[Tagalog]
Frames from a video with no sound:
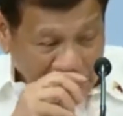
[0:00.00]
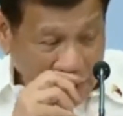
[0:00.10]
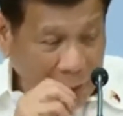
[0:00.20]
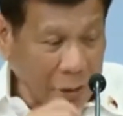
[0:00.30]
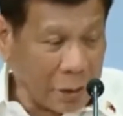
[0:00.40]

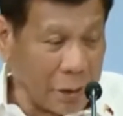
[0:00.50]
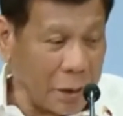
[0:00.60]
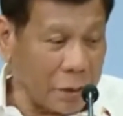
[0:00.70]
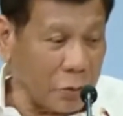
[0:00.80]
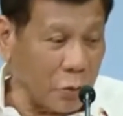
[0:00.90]
Uh,
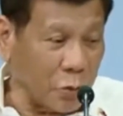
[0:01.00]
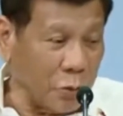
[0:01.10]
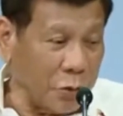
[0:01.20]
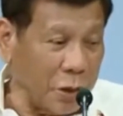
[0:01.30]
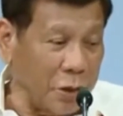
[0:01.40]
to
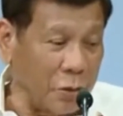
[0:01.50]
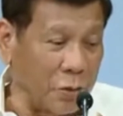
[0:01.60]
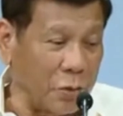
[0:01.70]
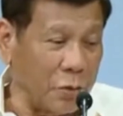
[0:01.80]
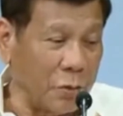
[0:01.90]
continue
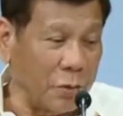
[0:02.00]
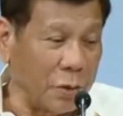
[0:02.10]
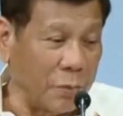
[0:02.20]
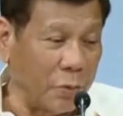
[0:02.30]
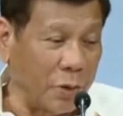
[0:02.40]
the
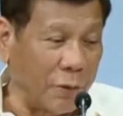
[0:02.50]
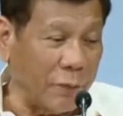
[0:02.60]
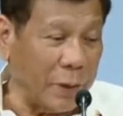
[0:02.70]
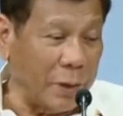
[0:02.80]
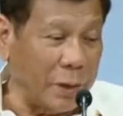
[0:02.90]

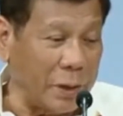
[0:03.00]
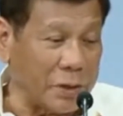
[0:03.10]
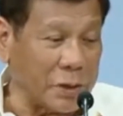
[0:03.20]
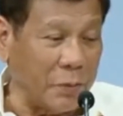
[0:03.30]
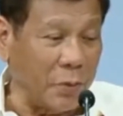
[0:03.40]
modified enhanced
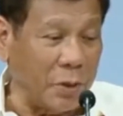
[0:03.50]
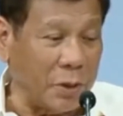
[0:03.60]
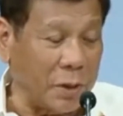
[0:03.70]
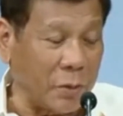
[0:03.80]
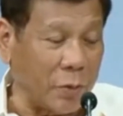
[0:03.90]

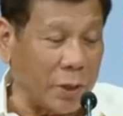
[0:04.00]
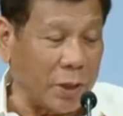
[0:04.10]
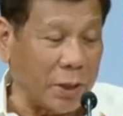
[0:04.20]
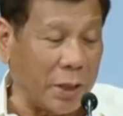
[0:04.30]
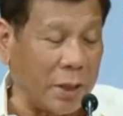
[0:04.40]
community
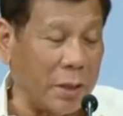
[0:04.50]
quarantine